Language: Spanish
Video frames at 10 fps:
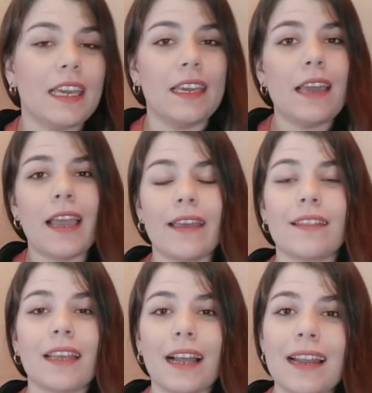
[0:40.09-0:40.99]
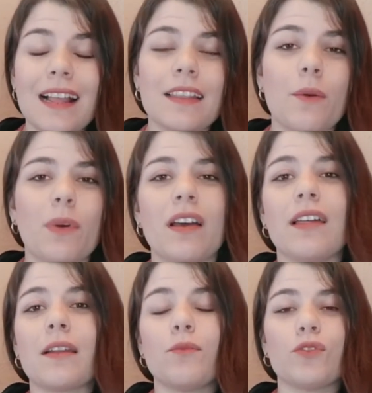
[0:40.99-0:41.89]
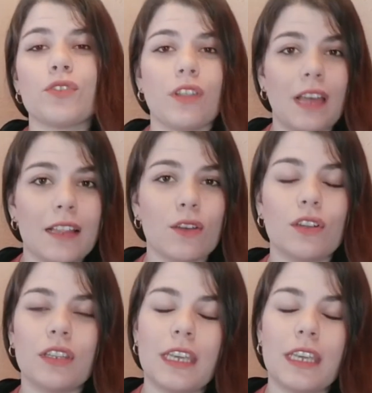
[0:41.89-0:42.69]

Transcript: y en este canal te voy a dar muchos datos,